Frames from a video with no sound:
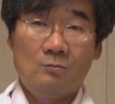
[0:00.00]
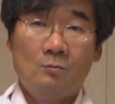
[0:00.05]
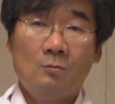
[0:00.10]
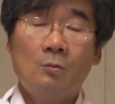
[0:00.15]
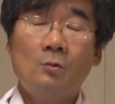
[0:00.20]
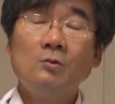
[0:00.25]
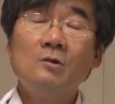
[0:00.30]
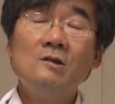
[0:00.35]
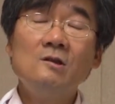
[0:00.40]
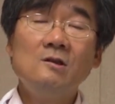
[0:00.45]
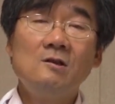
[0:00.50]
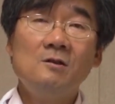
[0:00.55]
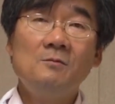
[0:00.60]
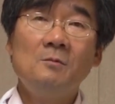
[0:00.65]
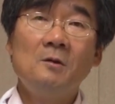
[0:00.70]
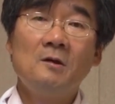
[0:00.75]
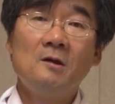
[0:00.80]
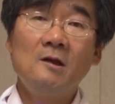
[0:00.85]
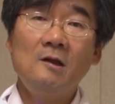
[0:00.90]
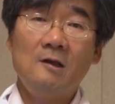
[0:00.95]
모든
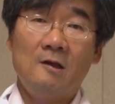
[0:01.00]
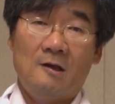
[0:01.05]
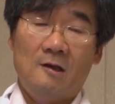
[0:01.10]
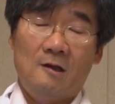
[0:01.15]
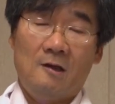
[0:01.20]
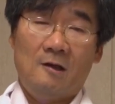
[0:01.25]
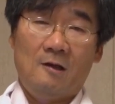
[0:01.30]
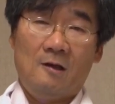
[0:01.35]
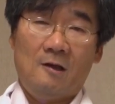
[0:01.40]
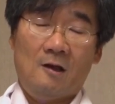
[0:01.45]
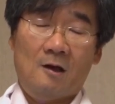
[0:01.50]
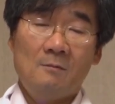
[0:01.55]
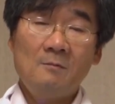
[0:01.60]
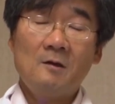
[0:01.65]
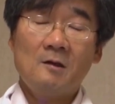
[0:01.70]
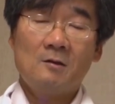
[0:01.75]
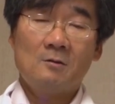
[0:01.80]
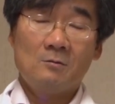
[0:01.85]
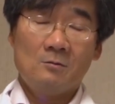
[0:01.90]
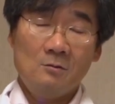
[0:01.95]
질병이
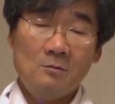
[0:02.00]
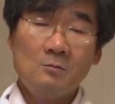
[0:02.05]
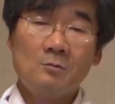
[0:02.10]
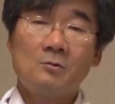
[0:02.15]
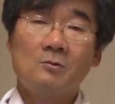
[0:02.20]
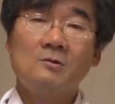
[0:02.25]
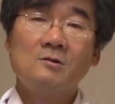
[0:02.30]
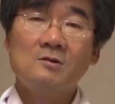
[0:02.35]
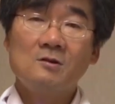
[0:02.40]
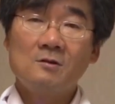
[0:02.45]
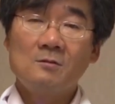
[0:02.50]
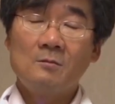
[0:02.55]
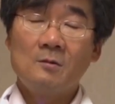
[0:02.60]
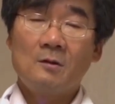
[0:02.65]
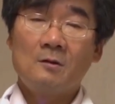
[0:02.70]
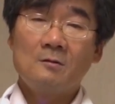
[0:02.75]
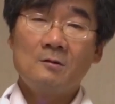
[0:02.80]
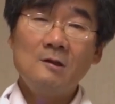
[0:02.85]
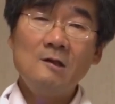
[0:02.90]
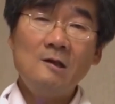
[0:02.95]
한마디로 모든
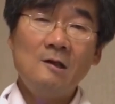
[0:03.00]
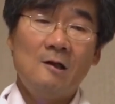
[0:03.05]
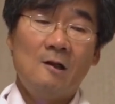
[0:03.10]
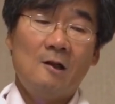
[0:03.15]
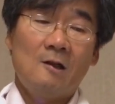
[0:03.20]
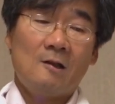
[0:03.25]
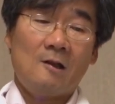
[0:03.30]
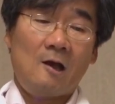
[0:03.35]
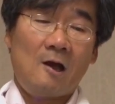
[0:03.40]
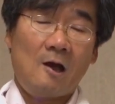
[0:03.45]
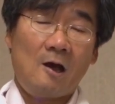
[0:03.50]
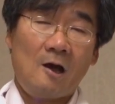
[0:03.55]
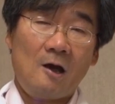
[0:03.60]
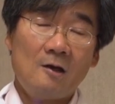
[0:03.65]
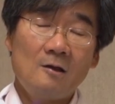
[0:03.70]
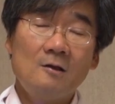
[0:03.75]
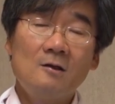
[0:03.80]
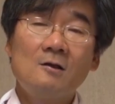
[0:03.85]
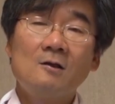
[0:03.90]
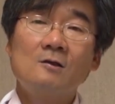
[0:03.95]
질병을
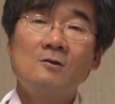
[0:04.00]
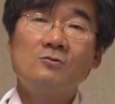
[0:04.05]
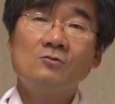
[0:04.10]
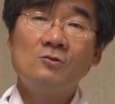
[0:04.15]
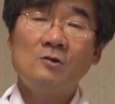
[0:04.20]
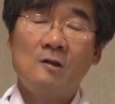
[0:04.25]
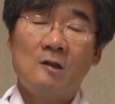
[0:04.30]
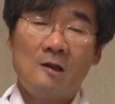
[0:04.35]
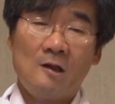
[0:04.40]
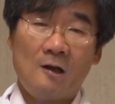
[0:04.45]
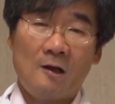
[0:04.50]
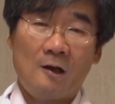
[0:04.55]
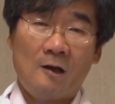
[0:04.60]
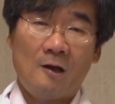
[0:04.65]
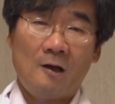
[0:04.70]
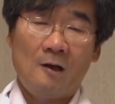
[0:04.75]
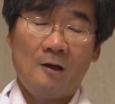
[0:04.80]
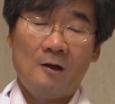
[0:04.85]
다 일으킬 수 있다.